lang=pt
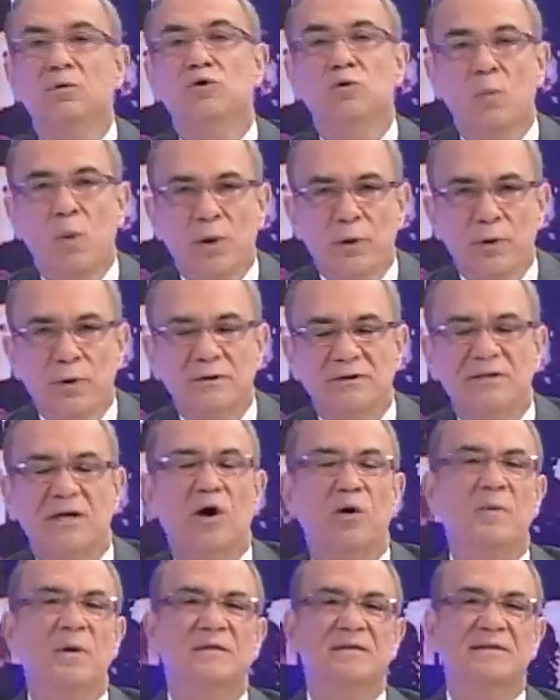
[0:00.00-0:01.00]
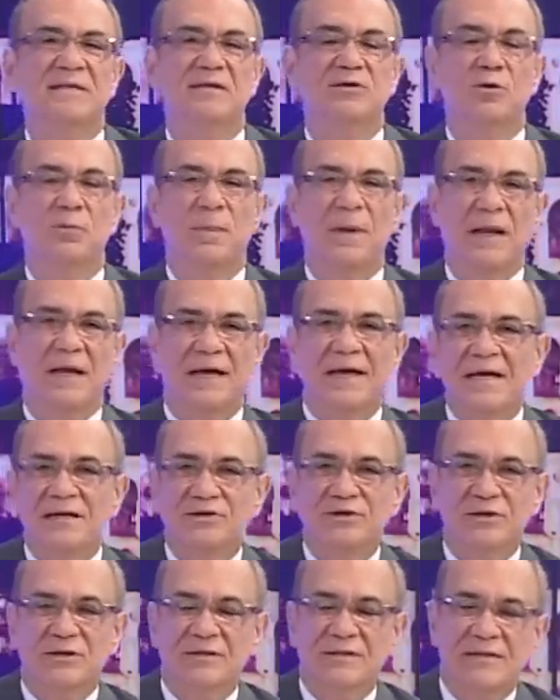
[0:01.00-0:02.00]
Muito boa noite. Está começando pela
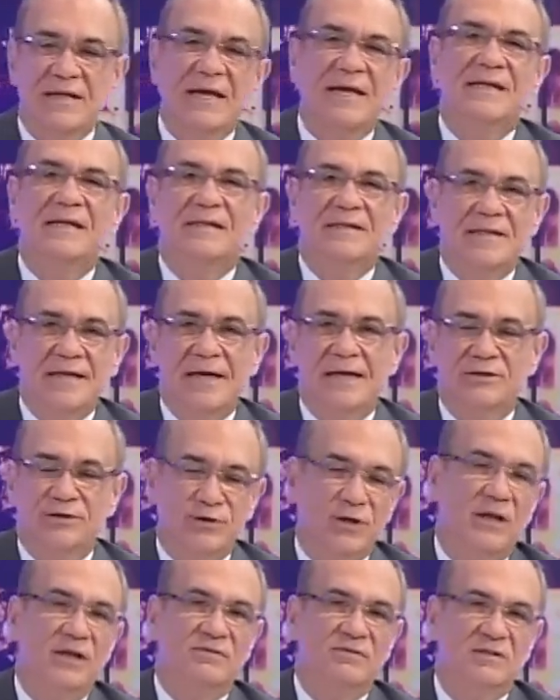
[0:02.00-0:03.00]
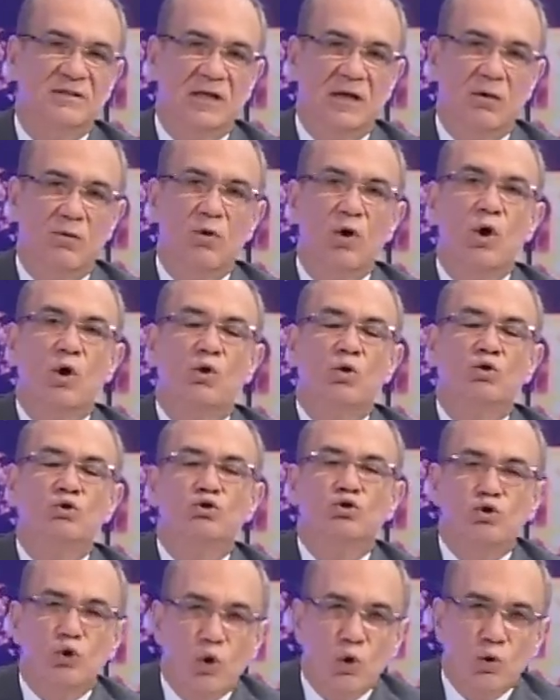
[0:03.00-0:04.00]
rede CNT de televisão o
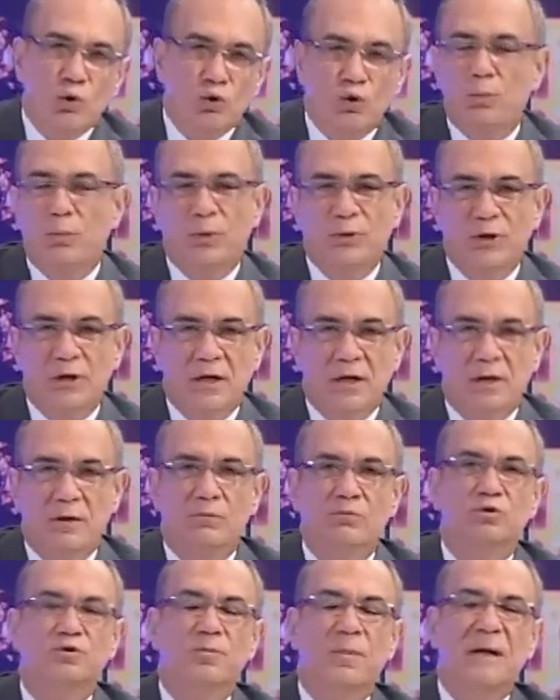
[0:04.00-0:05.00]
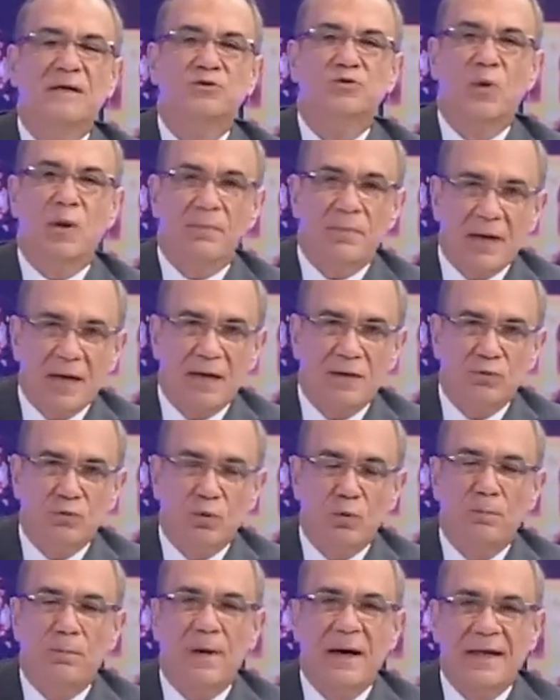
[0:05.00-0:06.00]
Jogo do Poder, um espaço
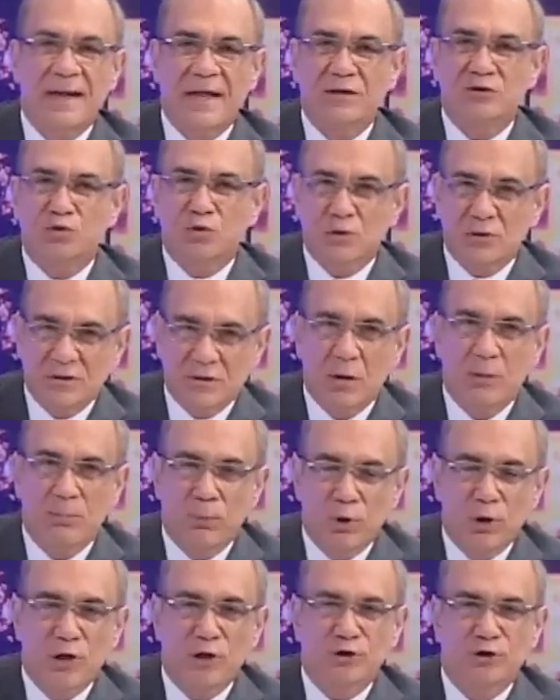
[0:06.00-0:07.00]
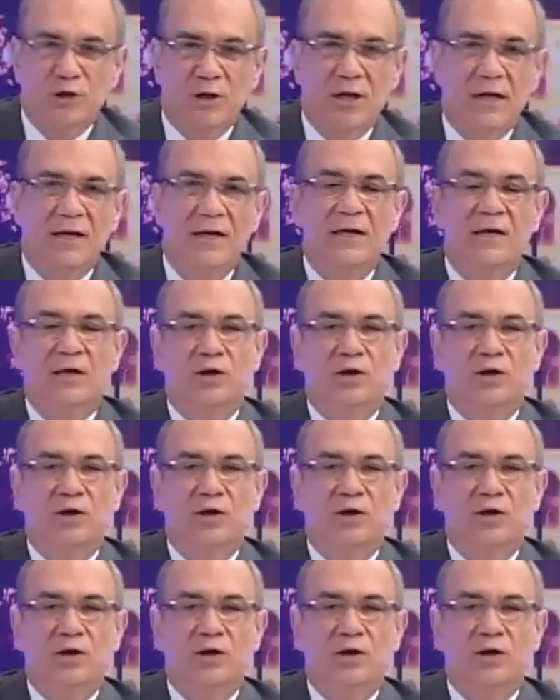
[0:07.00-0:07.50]
aberto para discussão política.